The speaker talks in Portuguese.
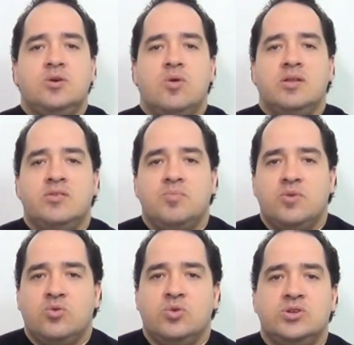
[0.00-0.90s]
que quando essa
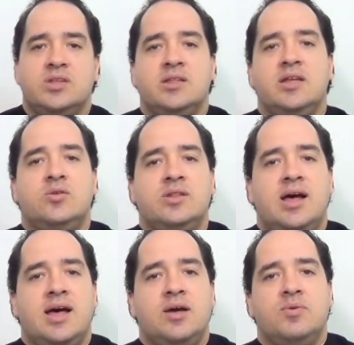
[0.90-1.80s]
pessoa está dentro da
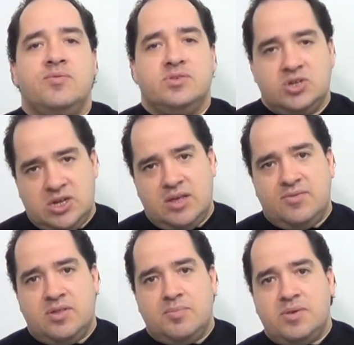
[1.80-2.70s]
água, você já
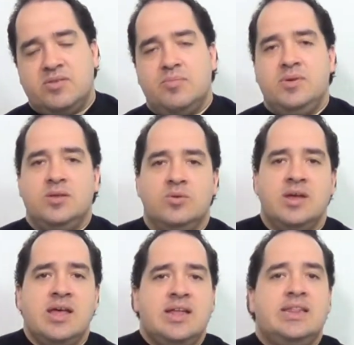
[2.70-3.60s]
deve ter percebido,
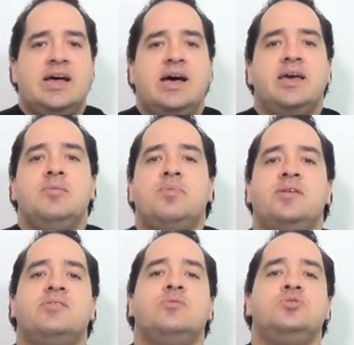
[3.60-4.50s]
dá a
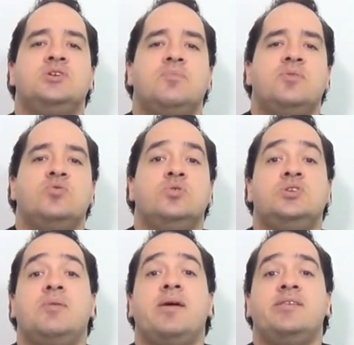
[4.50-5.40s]
impressão de que a pessoa
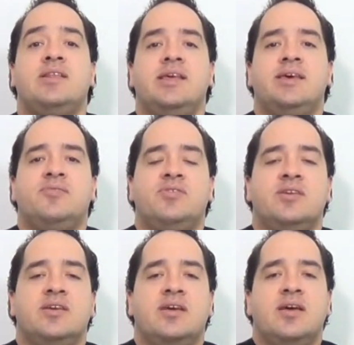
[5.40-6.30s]
está mais
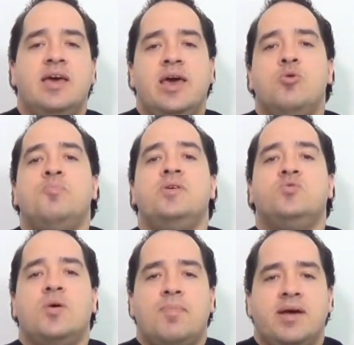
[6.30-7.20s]
leve é o
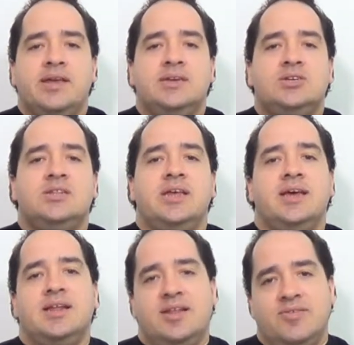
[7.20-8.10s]
peso aparente
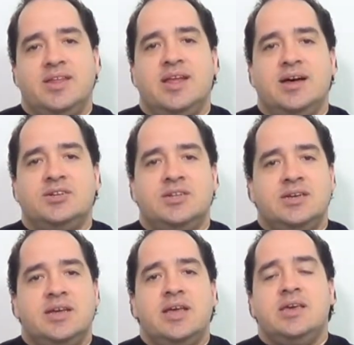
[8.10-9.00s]
dela, na verdade, né?
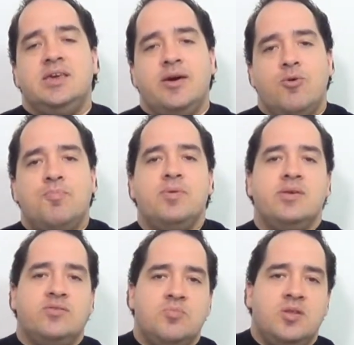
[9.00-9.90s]
que é o
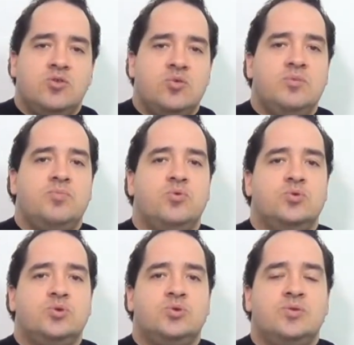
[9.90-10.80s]
peso menos o
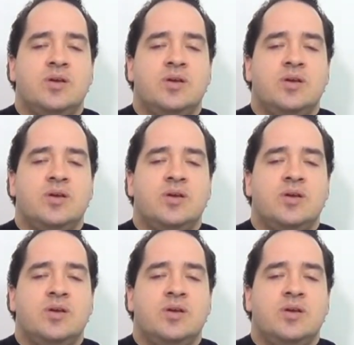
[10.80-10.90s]
empuxo.